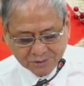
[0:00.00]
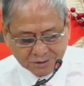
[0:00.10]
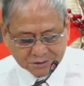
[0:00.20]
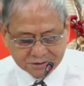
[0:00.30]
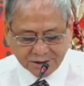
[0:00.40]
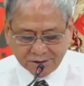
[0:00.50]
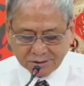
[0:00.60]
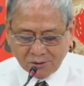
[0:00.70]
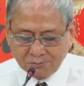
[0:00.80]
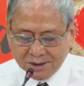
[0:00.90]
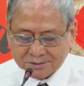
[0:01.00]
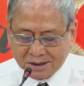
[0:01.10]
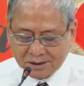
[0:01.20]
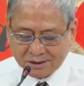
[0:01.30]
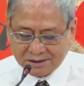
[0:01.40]
Chiên không biết
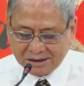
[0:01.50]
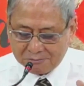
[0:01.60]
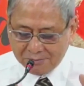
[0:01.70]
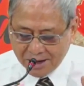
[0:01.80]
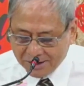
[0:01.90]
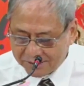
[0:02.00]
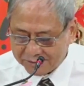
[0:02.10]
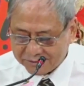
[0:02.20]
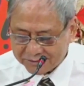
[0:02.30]
rằng ngày mai